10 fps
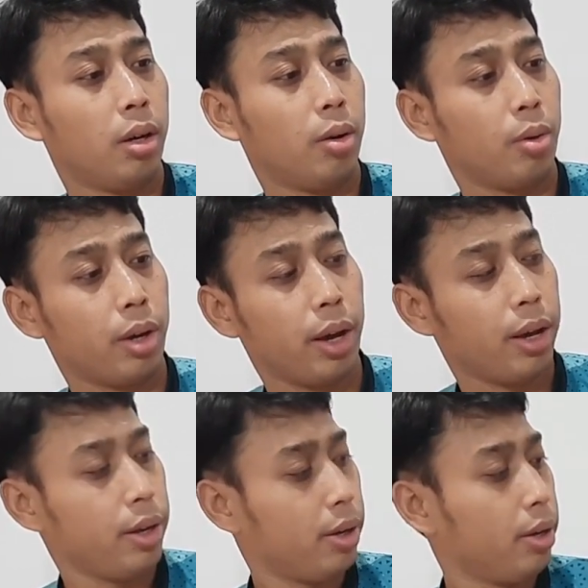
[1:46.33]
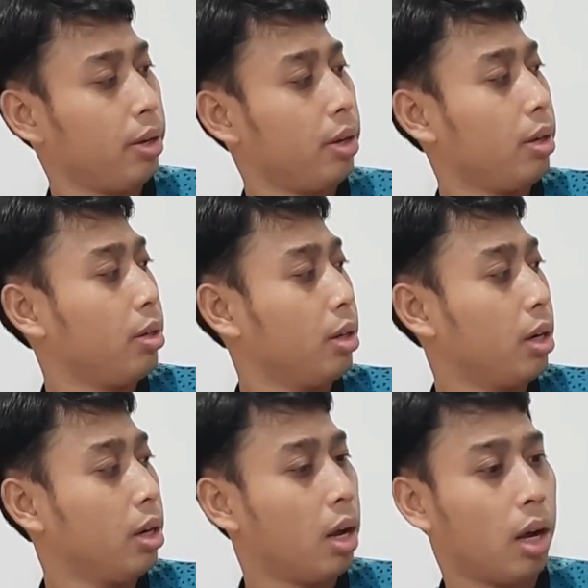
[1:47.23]
Oke. Okay.
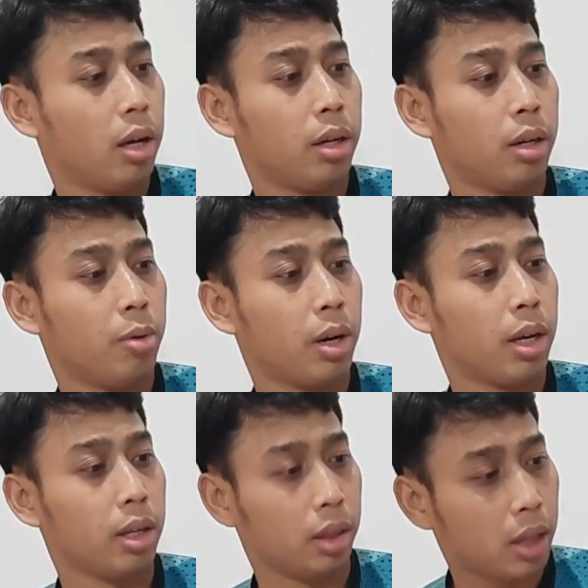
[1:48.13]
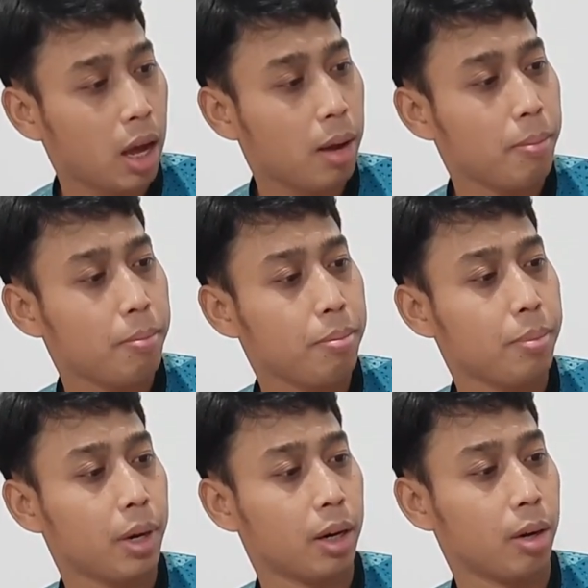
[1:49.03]
Jadi ada uh, warna hitam,
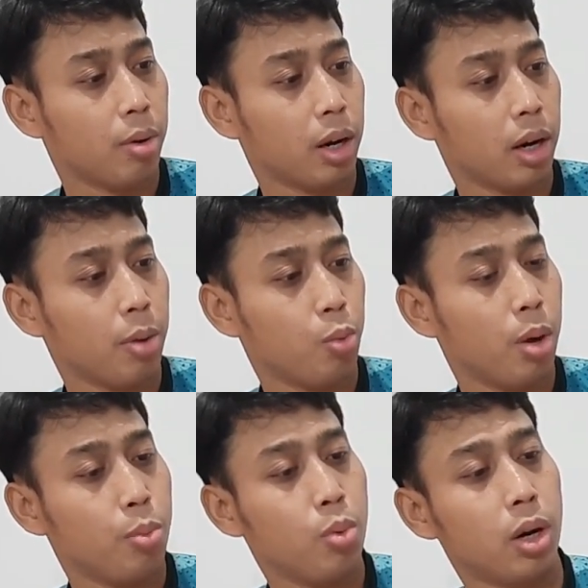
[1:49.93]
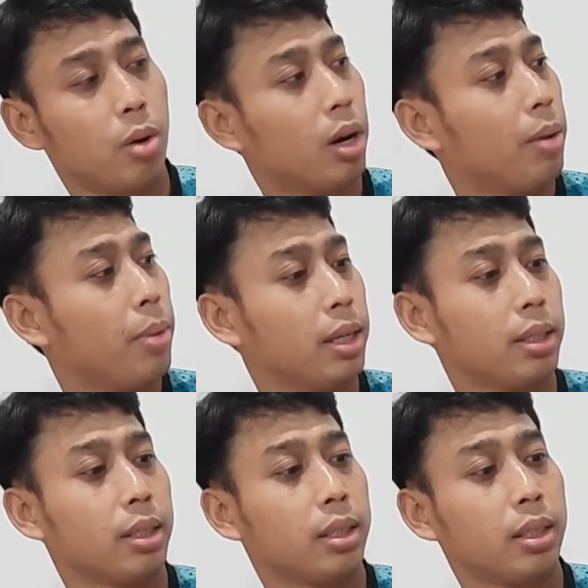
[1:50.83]
ada warna abu-abu, ada warna
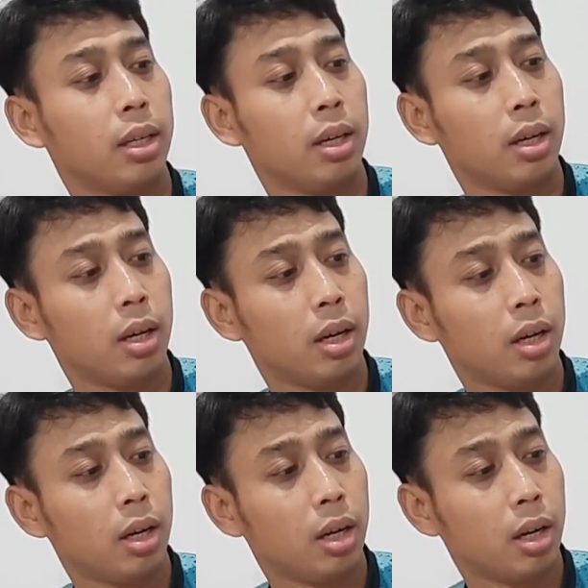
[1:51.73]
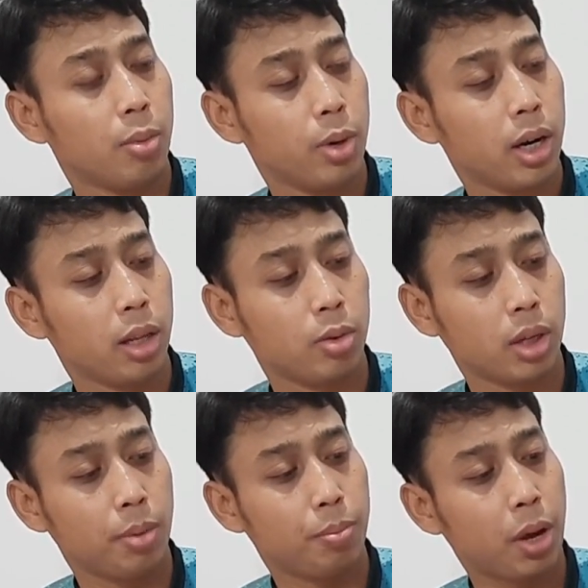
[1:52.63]
emas. Kemudian ada
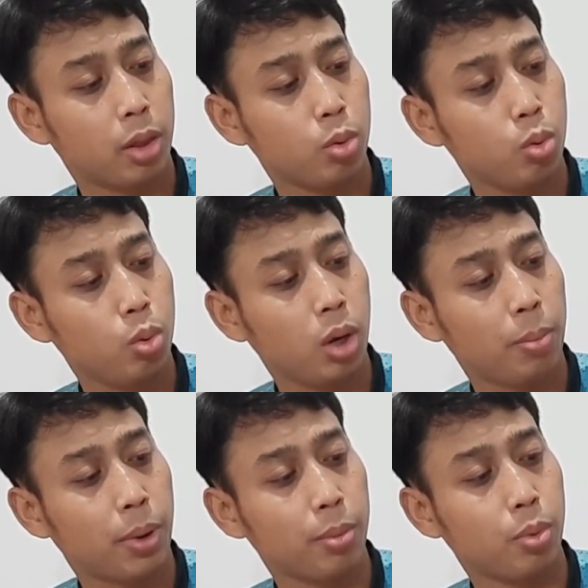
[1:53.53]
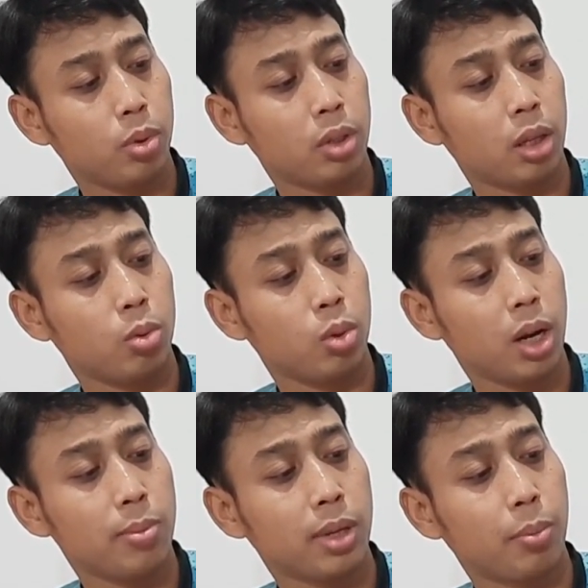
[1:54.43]
tulisan 4U 81
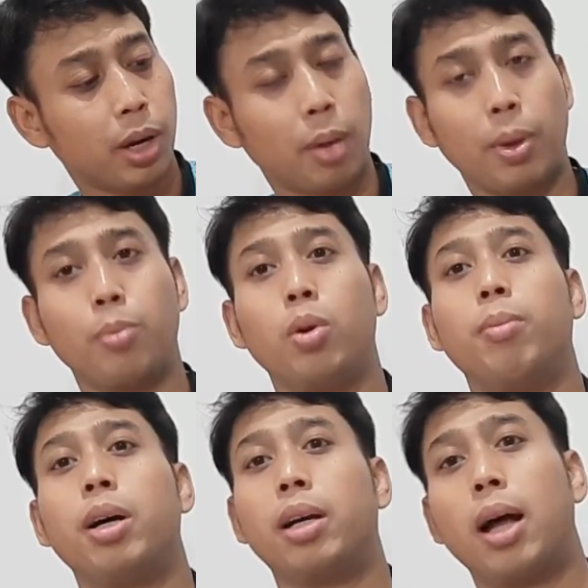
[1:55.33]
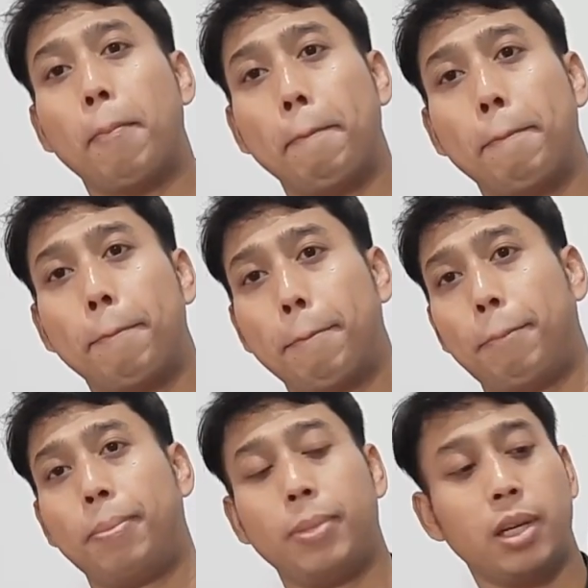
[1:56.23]
gram sampai 85 gram.
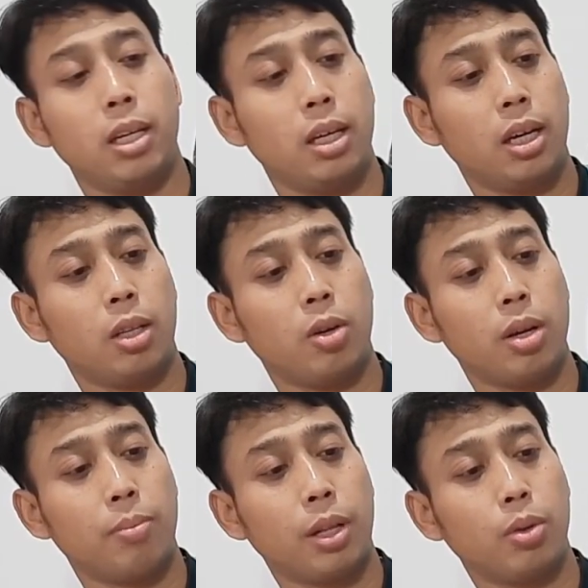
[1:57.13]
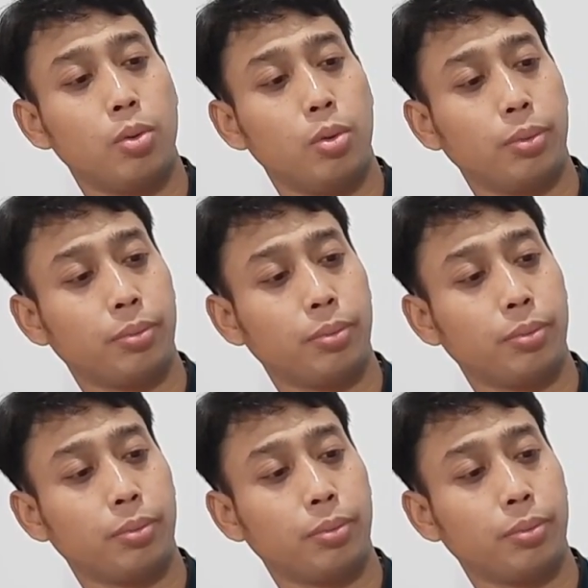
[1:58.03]
Jadi kategorinya 4U.